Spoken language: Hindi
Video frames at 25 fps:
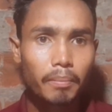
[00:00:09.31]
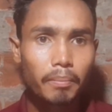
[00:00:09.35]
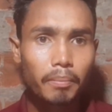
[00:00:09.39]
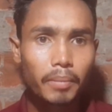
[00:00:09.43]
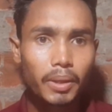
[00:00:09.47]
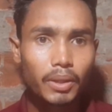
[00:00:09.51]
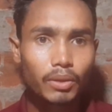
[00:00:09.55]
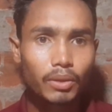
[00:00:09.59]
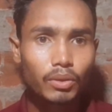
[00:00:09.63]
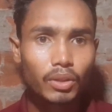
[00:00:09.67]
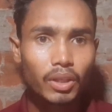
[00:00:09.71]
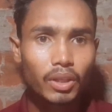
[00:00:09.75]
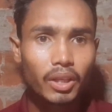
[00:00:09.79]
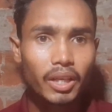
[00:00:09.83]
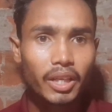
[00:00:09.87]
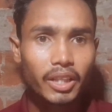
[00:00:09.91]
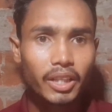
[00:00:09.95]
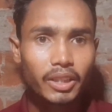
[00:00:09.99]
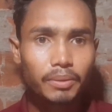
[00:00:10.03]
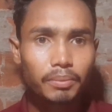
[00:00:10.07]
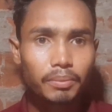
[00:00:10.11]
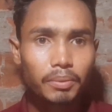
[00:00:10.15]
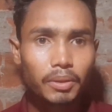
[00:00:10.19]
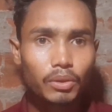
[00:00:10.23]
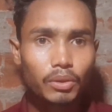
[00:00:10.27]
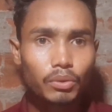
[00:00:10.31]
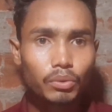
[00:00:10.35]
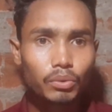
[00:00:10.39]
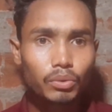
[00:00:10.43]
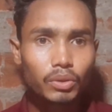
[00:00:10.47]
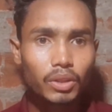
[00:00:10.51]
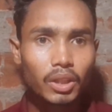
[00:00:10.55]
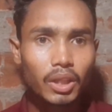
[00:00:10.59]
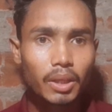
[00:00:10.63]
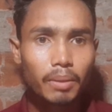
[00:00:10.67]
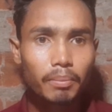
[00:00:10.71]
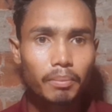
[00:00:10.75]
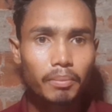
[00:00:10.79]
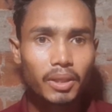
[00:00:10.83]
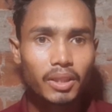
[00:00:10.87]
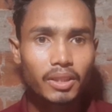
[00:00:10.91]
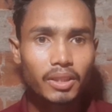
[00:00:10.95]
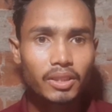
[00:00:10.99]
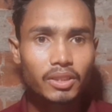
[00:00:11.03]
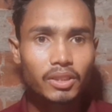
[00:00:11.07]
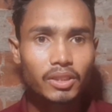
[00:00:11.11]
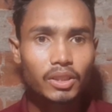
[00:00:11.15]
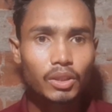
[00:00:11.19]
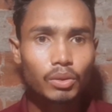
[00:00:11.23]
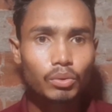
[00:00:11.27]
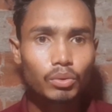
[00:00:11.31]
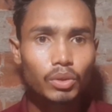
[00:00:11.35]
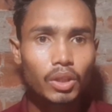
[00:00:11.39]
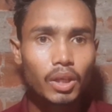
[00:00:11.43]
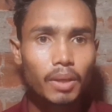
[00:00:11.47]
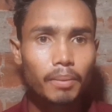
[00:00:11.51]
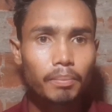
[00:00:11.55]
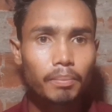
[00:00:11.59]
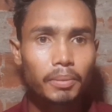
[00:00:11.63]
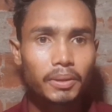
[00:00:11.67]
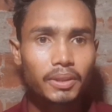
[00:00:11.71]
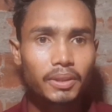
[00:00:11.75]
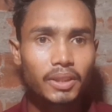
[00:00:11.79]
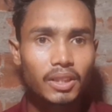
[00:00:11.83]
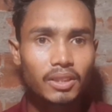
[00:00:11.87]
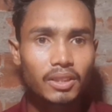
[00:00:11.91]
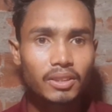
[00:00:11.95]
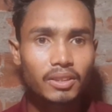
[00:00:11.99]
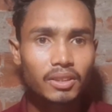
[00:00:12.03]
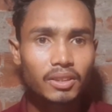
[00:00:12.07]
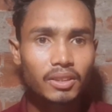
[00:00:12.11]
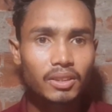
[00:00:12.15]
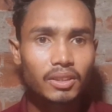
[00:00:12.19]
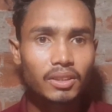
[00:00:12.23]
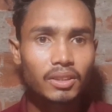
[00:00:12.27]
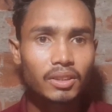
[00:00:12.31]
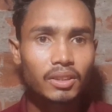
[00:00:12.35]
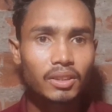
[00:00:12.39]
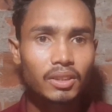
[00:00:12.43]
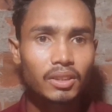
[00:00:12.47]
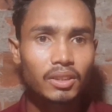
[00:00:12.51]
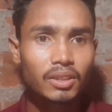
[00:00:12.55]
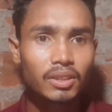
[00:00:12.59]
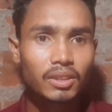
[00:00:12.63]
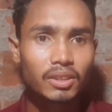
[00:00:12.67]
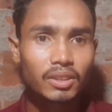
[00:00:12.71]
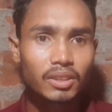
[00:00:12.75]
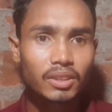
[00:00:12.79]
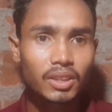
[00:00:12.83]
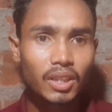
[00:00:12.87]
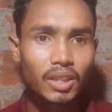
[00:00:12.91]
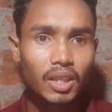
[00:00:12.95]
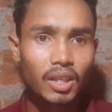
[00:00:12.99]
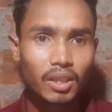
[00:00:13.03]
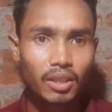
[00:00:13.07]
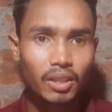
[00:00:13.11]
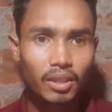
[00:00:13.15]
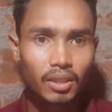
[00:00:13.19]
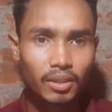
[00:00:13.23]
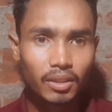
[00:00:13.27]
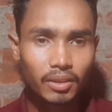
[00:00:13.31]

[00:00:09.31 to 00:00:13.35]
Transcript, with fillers: मरुधर एक्सप्रेस उसका नंबर है चौदह पचासी चार